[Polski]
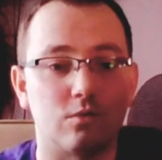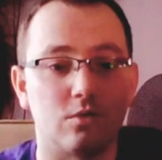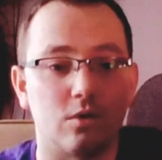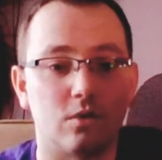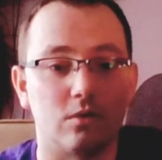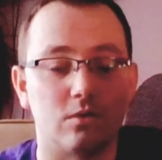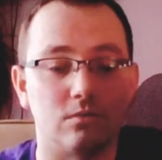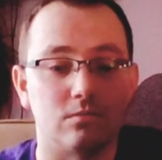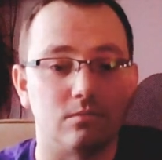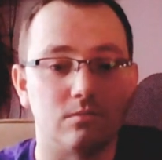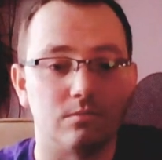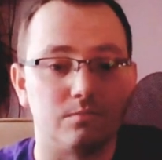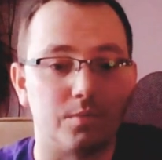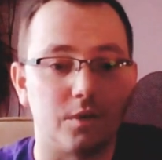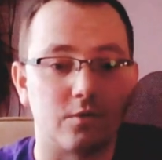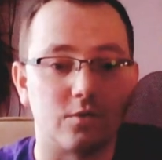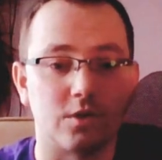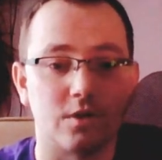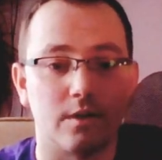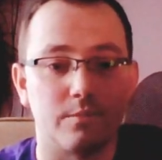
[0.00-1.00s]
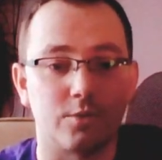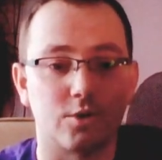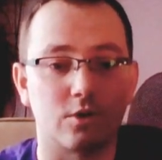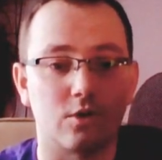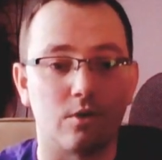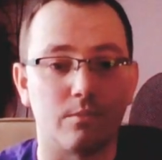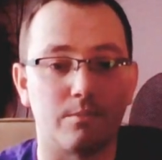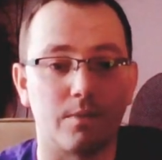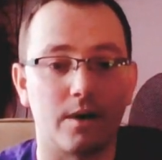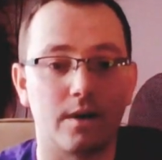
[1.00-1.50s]
to pierwszy lepszy
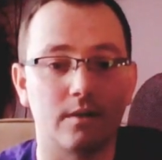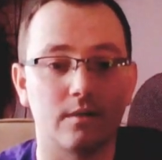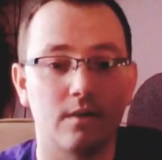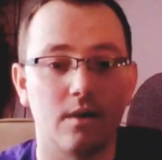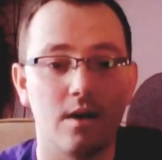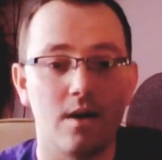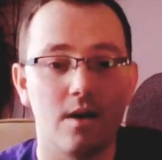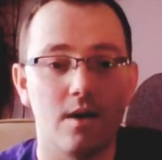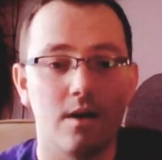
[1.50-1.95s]
kompakt.